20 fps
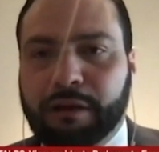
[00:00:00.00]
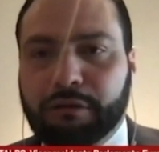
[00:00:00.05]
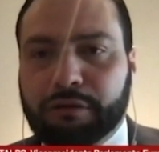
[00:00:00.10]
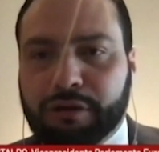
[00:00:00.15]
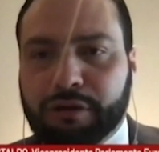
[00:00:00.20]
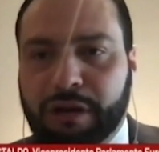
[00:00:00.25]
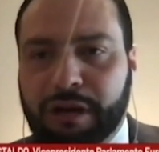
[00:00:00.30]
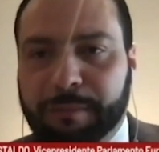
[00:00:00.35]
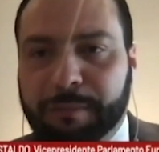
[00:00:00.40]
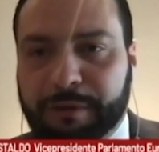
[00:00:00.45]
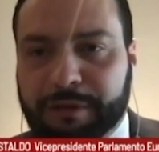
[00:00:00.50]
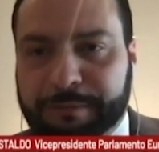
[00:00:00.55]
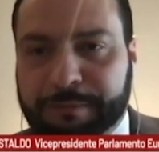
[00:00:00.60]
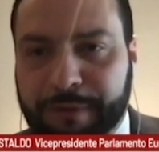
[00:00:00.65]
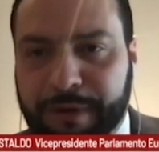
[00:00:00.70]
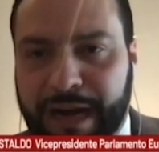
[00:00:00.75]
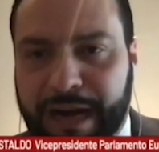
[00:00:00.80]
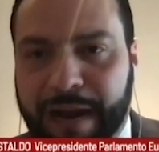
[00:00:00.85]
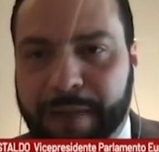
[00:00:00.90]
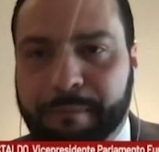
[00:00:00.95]
i controlli
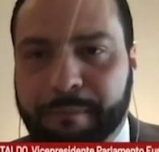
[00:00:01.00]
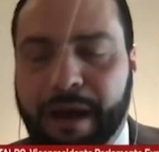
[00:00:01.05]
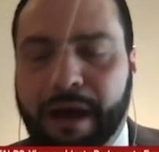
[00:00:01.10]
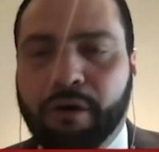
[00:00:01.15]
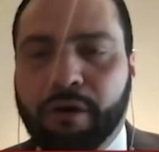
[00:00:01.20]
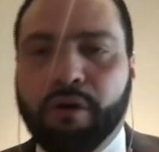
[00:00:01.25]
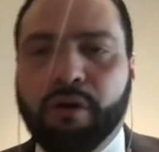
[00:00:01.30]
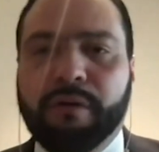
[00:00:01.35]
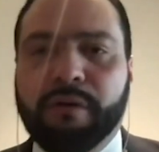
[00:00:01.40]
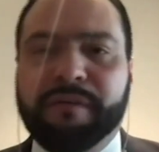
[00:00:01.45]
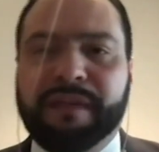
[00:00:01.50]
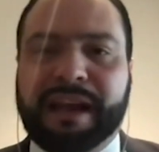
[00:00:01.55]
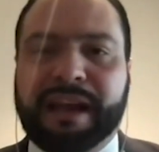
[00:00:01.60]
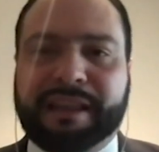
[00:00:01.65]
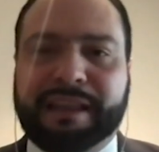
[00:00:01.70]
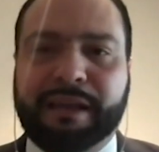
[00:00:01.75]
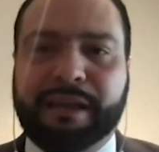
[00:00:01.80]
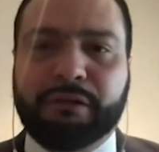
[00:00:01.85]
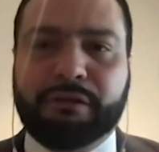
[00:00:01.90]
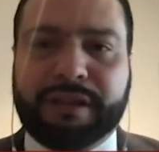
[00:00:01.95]
post-programma o
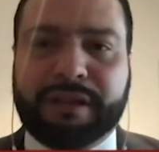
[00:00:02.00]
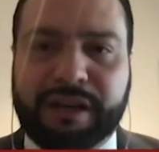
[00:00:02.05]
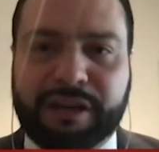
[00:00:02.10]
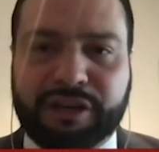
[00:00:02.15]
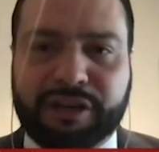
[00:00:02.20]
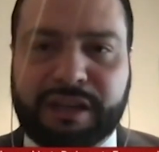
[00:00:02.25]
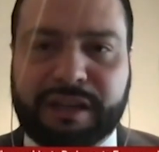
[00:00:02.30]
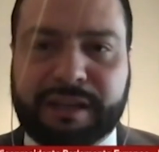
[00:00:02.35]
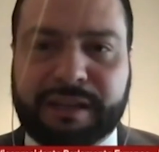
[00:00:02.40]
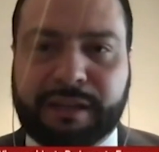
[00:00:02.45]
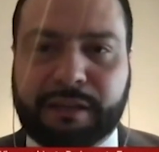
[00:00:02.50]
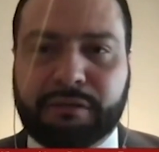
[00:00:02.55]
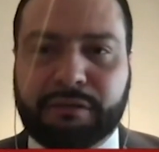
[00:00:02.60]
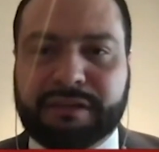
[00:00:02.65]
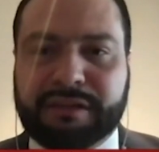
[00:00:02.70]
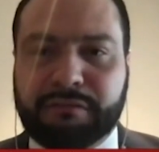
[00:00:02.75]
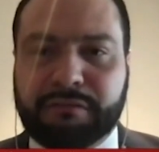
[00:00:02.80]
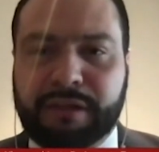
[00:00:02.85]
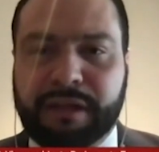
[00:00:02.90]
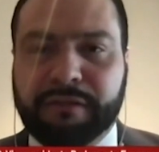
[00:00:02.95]
l'articolo 13 del trattato
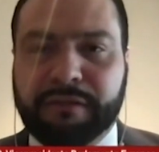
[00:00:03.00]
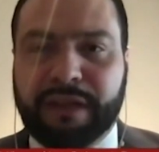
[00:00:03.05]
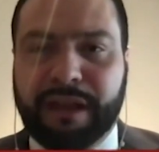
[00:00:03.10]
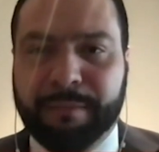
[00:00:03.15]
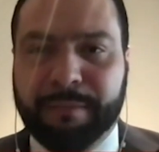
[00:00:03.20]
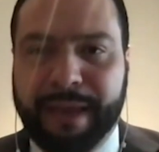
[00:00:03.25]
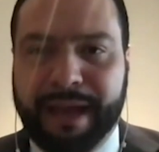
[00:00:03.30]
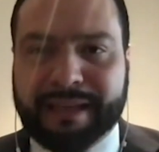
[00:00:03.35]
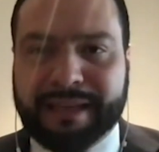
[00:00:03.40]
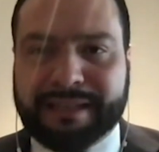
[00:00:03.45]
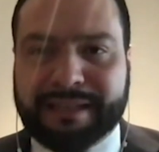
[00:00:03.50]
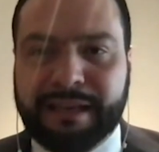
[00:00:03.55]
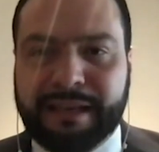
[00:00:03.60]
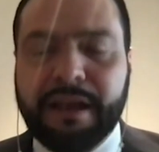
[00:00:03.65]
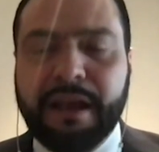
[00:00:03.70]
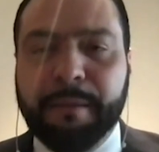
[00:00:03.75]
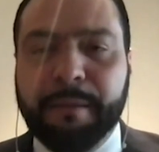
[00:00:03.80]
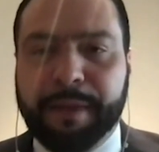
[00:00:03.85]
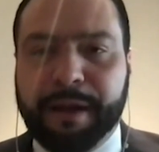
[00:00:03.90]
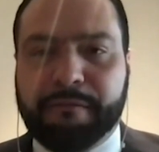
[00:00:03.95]
istitutivo del
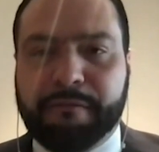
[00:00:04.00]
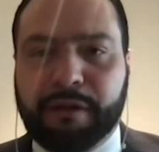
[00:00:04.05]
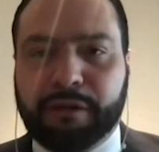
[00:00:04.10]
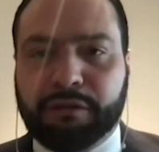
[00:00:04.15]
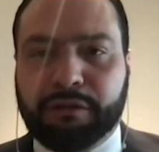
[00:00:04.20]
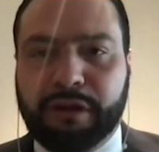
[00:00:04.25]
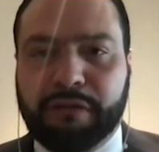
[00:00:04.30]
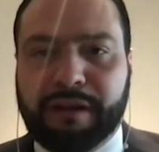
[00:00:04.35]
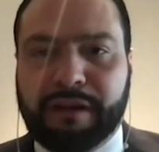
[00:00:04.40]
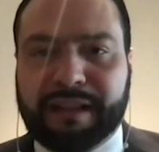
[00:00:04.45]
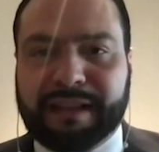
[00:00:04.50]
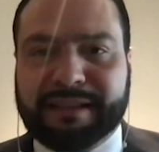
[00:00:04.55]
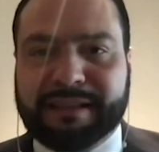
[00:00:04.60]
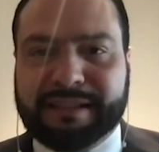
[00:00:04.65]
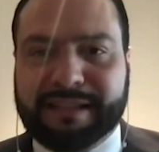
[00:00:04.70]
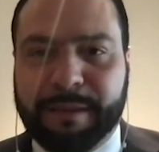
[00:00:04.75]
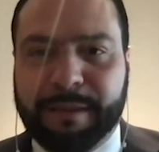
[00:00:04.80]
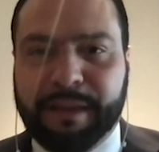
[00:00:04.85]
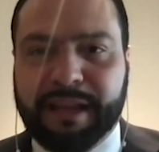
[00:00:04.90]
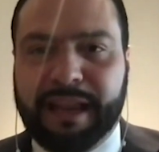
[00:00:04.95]
MES per quanto riguarda il
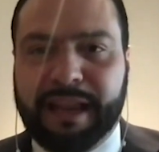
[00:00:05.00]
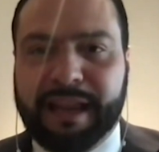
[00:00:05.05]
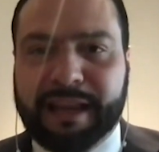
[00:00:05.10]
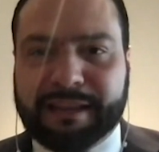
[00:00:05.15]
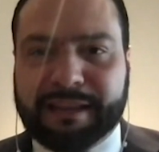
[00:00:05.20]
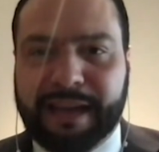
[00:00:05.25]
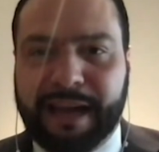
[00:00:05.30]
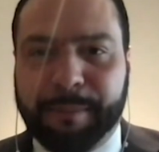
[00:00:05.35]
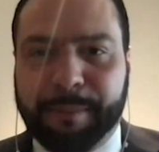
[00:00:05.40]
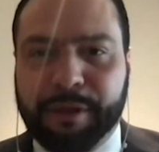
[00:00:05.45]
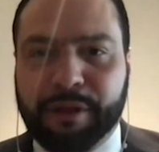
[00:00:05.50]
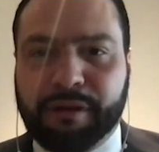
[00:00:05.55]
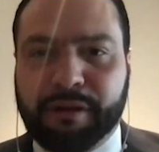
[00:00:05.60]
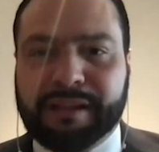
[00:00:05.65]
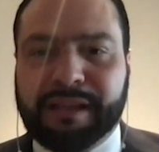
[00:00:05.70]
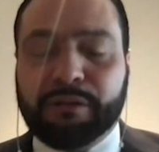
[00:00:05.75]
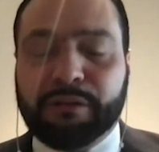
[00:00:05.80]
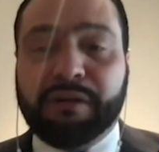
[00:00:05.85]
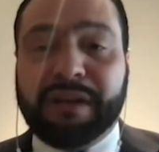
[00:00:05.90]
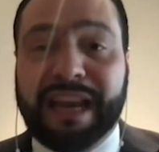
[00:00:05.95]
sistema di allerta rapido
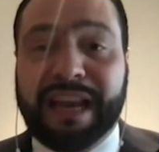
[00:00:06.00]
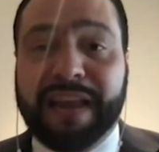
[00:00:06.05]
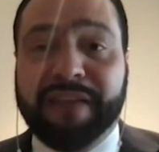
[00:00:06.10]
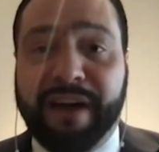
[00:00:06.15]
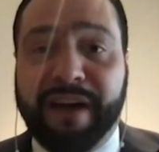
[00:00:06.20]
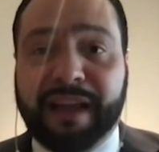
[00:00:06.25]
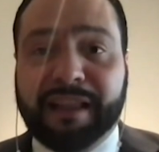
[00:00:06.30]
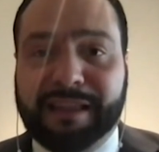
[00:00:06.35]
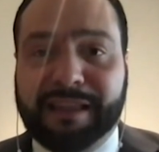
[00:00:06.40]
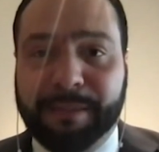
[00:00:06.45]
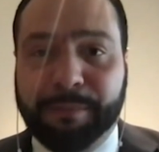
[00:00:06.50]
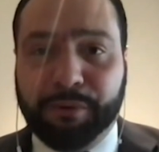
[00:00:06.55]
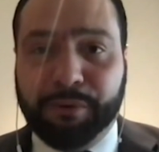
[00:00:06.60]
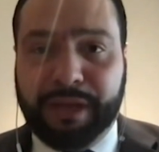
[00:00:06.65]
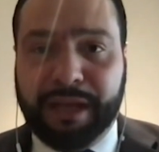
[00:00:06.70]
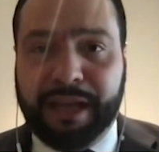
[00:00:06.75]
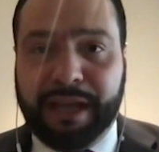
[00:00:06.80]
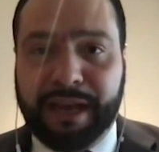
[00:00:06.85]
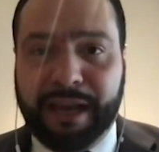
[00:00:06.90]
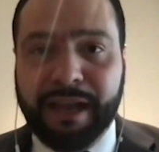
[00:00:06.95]
che danno rilevanti
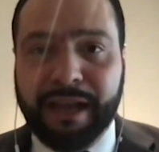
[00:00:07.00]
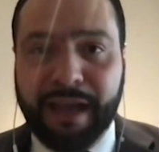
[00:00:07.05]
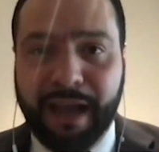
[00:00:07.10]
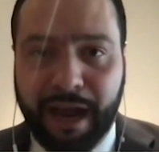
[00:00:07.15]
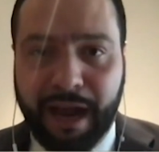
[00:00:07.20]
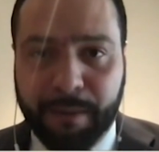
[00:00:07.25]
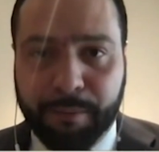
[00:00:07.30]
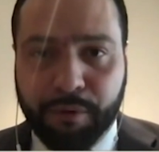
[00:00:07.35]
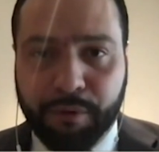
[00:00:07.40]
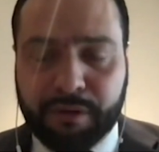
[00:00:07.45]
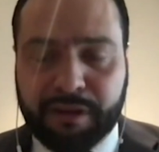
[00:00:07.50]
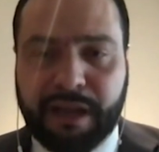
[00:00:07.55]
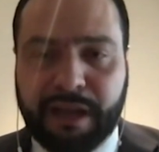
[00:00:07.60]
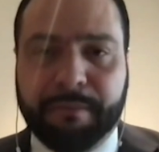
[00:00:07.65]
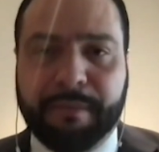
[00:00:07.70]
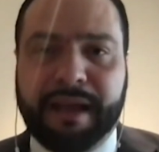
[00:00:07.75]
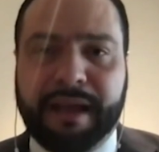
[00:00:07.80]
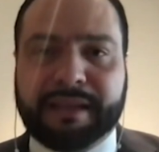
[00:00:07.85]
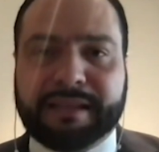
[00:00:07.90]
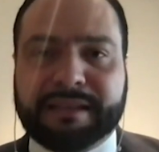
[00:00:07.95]
poteri al board
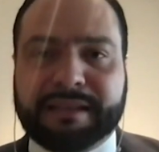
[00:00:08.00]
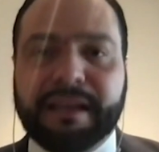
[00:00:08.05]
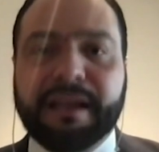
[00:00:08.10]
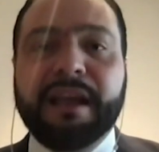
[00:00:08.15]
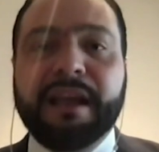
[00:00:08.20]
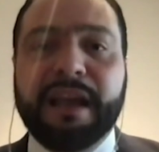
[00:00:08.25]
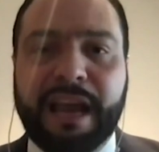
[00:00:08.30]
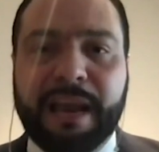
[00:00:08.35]
del MES,